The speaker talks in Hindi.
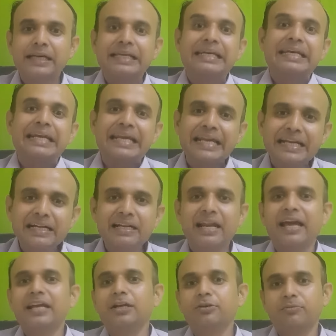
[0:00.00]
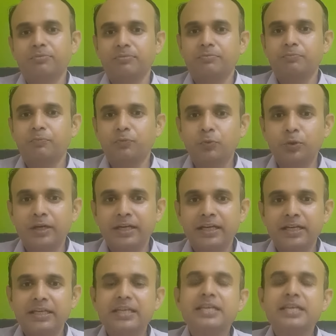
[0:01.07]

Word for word: लेट नाइट फूड है